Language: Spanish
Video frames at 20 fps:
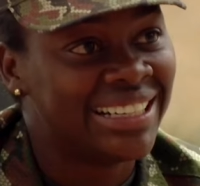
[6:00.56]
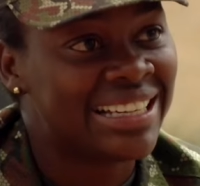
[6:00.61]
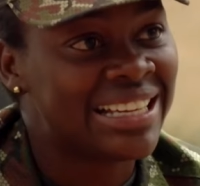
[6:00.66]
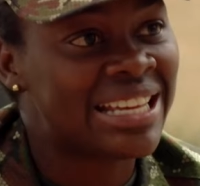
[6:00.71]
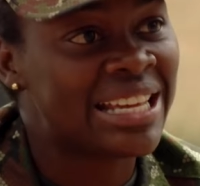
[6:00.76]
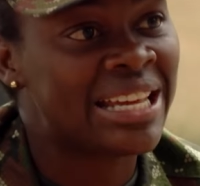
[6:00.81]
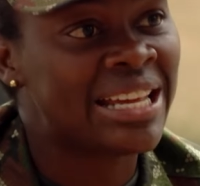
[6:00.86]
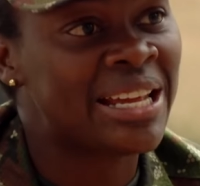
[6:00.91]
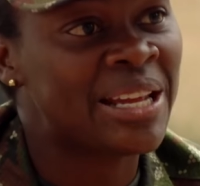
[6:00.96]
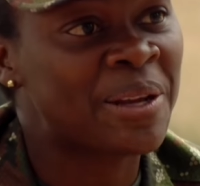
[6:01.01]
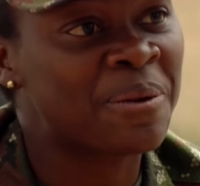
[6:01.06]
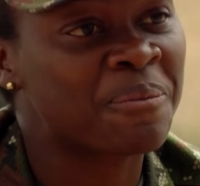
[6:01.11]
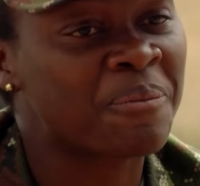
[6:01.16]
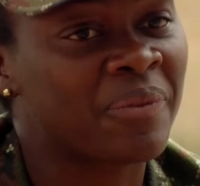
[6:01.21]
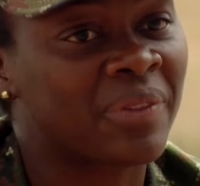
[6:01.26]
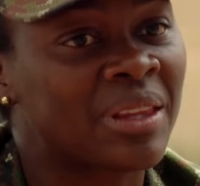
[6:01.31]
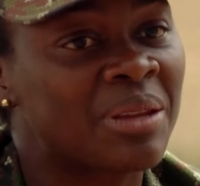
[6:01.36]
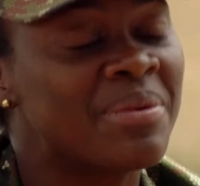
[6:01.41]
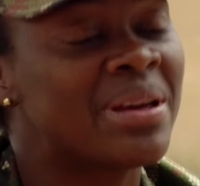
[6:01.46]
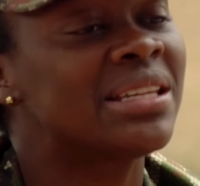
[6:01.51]
Y
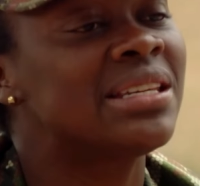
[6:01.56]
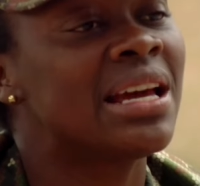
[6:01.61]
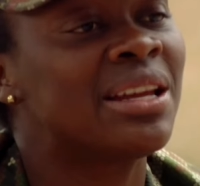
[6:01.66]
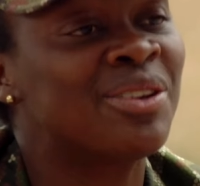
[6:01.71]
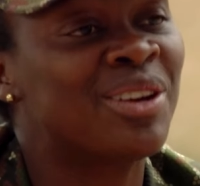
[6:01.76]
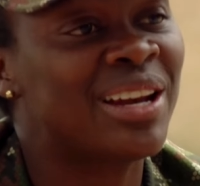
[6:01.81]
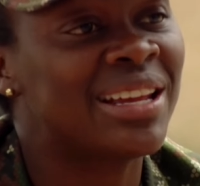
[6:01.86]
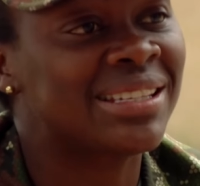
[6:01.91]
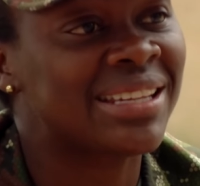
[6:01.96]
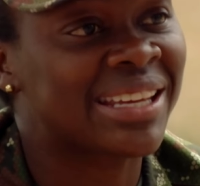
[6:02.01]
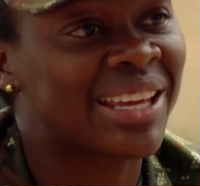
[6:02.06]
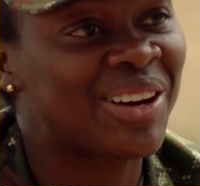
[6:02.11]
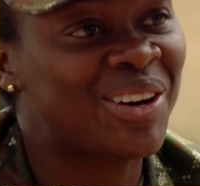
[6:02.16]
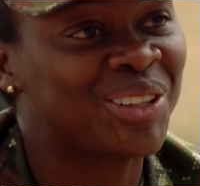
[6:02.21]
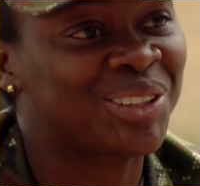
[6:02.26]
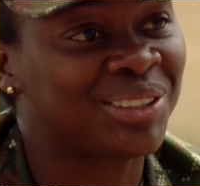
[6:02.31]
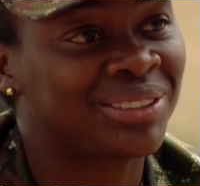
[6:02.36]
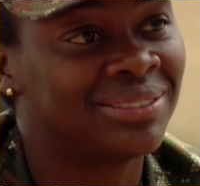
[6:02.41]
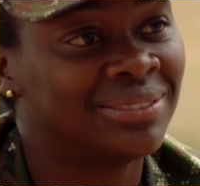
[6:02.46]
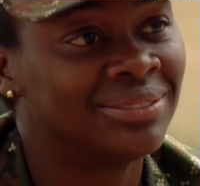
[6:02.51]
me decía, no, le sigue
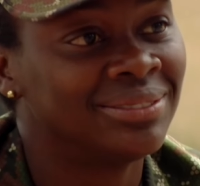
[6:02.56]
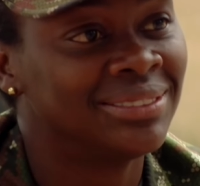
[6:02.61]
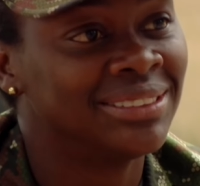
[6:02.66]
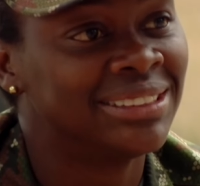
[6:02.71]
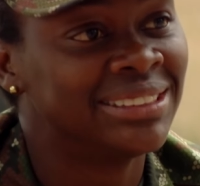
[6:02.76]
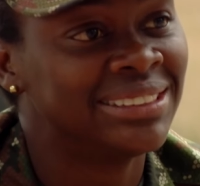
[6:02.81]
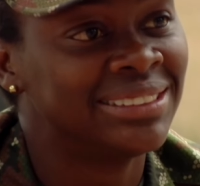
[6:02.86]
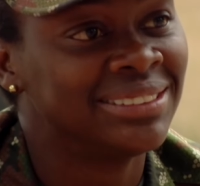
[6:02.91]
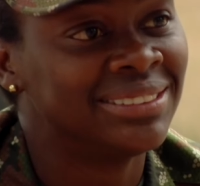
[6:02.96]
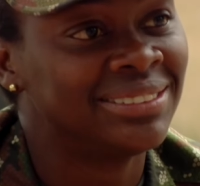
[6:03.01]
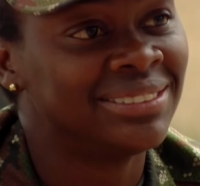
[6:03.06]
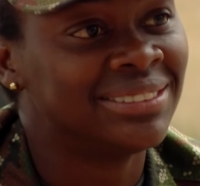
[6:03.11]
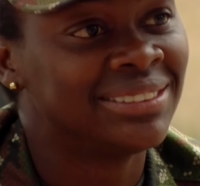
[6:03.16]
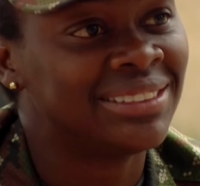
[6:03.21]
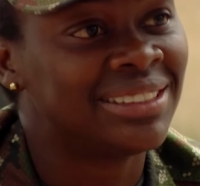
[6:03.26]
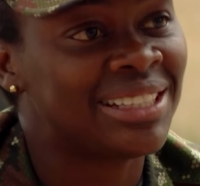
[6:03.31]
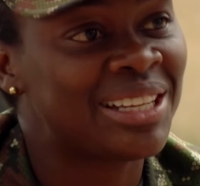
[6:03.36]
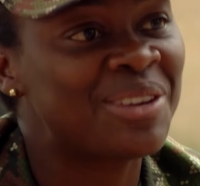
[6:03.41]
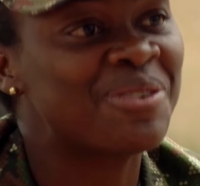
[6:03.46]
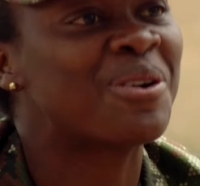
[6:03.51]
otro.
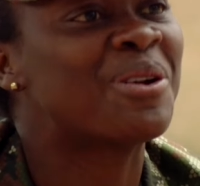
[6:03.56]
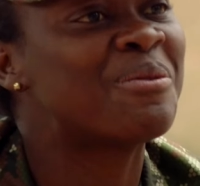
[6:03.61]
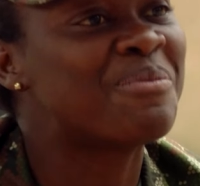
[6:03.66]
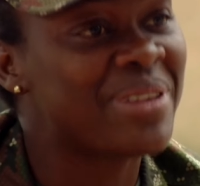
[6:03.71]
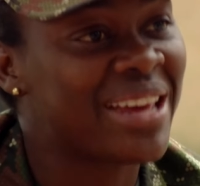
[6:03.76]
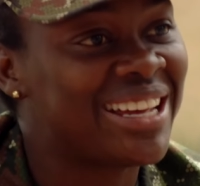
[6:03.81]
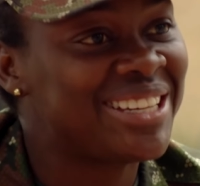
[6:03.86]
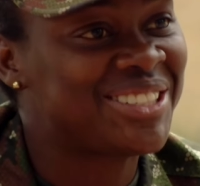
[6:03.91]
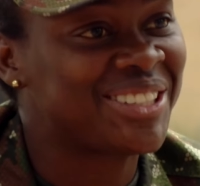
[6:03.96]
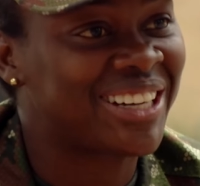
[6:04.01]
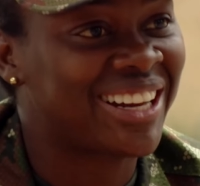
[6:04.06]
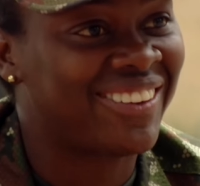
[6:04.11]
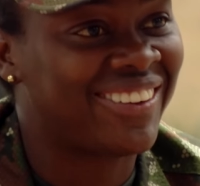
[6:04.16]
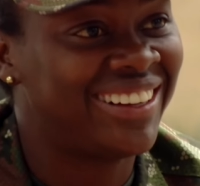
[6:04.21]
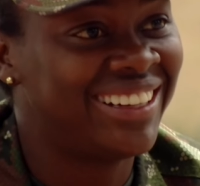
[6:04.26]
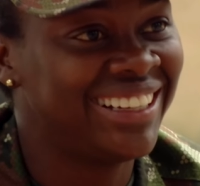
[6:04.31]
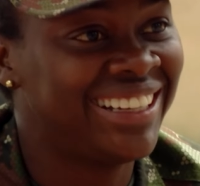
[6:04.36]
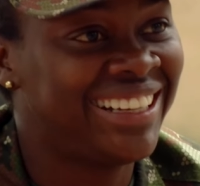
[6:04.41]
Y volvía y lloraba.